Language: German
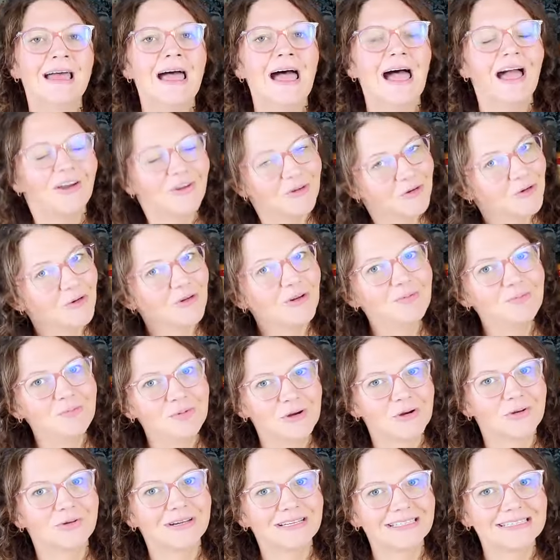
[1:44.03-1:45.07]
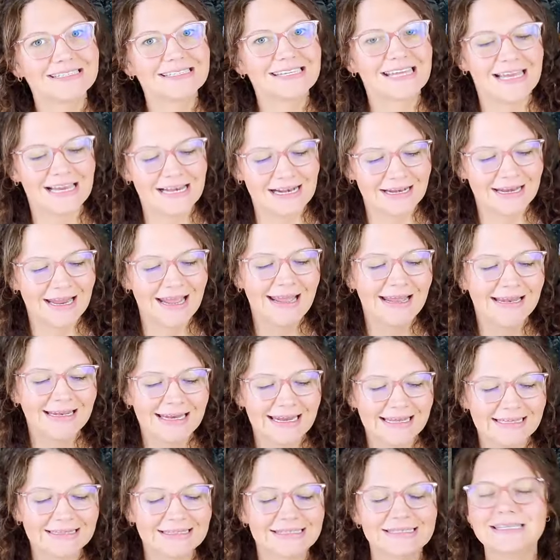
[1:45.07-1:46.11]
Acryl-Puring-Zellen
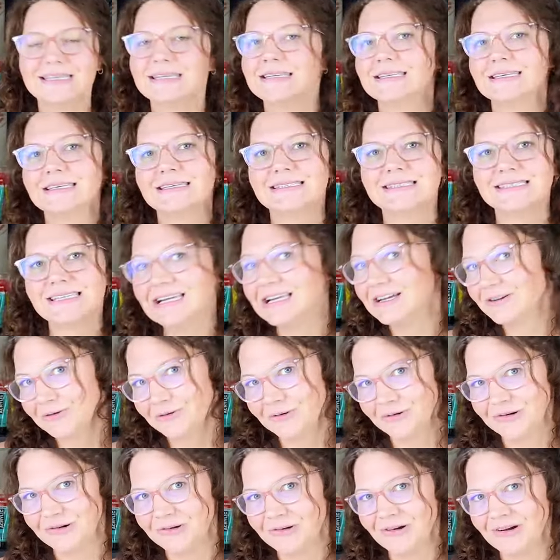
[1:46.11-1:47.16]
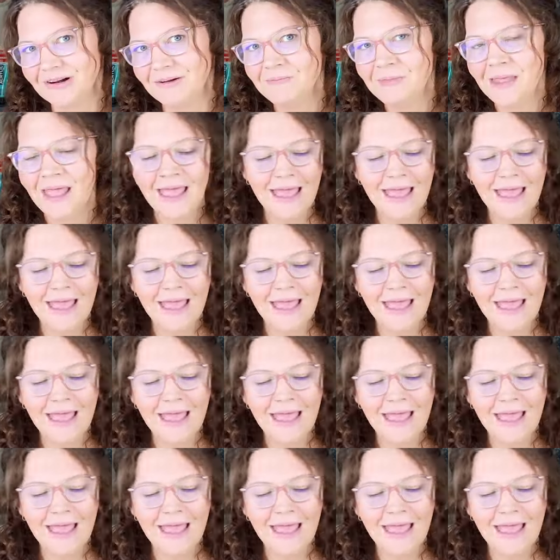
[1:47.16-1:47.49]
nennt sich Silikonöl.